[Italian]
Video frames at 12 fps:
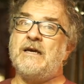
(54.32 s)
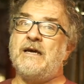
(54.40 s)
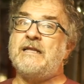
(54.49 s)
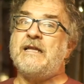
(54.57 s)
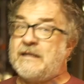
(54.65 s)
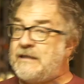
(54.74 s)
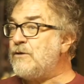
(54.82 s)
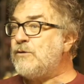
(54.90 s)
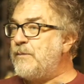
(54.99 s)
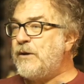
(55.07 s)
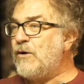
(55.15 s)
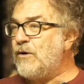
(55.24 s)
Ed è
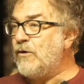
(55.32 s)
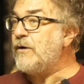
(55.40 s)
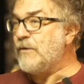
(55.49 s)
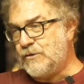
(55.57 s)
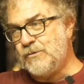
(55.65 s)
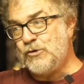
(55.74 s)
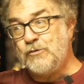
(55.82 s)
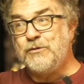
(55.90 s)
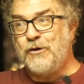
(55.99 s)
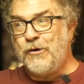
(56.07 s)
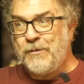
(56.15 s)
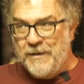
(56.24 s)
entrato però allora
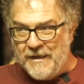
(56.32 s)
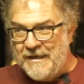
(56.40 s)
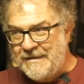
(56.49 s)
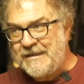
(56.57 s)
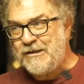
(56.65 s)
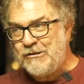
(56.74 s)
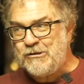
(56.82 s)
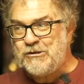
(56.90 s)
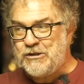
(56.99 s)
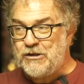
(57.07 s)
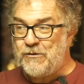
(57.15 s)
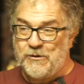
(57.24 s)
subdolo, perché è entrato
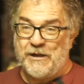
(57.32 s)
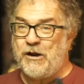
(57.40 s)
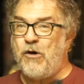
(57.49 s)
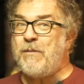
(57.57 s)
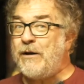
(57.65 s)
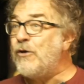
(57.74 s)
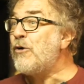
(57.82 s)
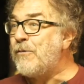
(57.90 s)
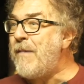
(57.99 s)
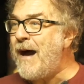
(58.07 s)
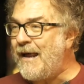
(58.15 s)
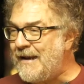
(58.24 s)
così come una roba
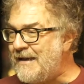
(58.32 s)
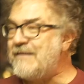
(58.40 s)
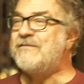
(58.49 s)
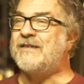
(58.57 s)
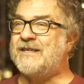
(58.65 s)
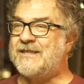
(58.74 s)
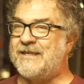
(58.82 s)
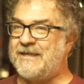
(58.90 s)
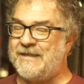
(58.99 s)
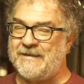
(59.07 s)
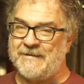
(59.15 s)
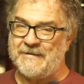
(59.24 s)
normale,
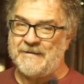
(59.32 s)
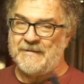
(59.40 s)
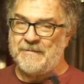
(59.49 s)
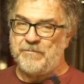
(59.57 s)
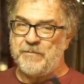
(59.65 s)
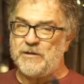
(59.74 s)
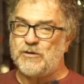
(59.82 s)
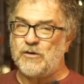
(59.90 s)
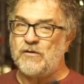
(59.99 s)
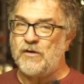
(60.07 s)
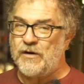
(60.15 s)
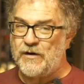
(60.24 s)
invece mi
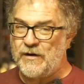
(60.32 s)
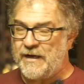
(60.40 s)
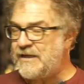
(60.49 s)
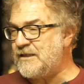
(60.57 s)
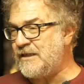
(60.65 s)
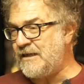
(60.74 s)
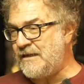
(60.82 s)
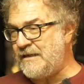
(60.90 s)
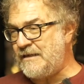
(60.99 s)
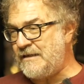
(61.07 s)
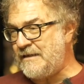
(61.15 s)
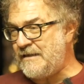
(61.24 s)
trovo a
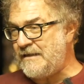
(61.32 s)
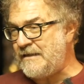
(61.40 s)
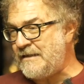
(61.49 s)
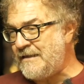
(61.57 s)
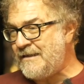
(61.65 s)
essere,